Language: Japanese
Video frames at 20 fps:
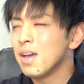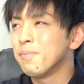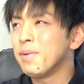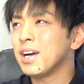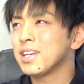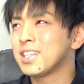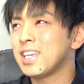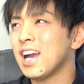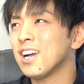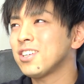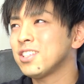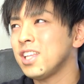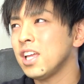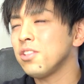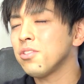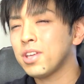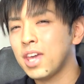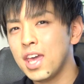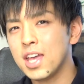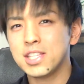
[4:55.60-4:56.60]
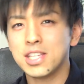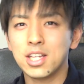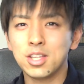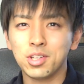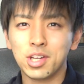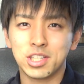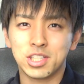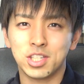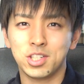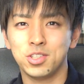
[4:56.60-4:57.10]
まあ逆転の計算
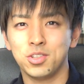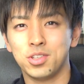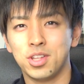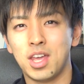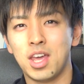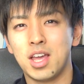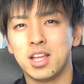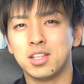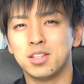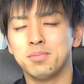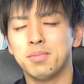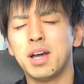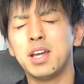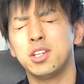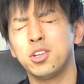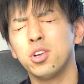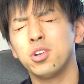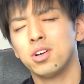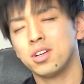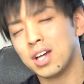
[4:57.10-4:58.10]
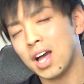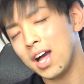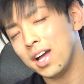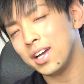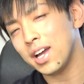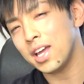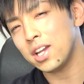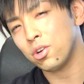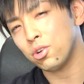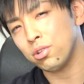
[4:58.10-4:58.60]
とかするので、まあいろいろ
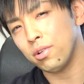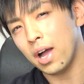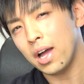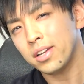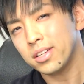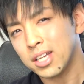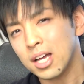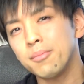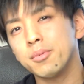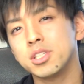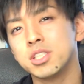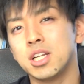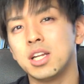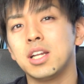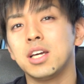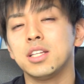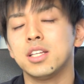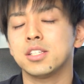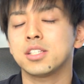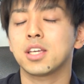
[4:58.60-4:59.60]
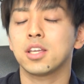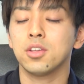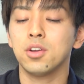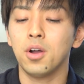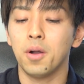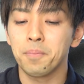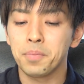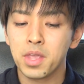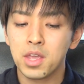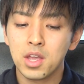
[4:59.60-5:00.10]
考えることあるかもしれないですけ
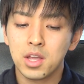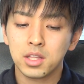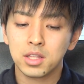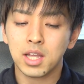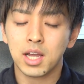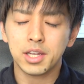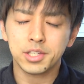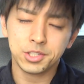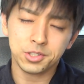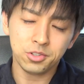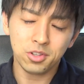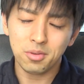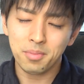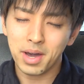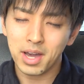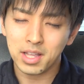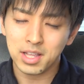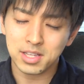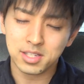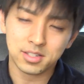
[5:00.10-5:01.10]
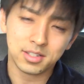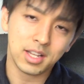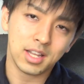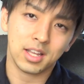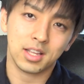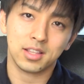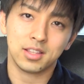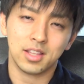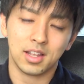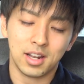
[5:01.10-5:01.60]
ど、多少のマイナスぐらい
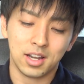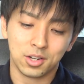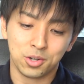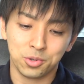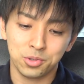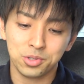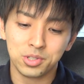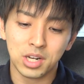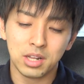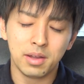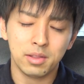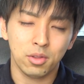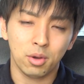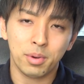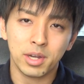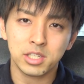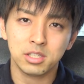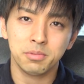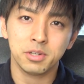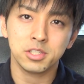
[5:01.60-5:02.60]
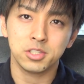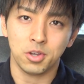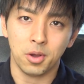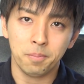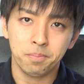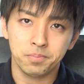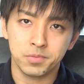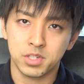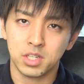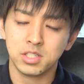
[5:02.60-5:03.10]
だったらこのぐらいは伸ばします
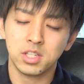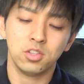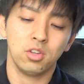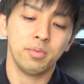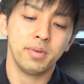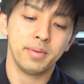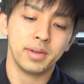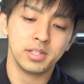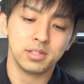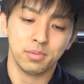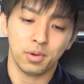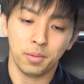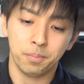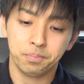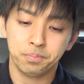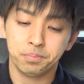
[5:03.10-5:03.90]
よ。全然伸びますも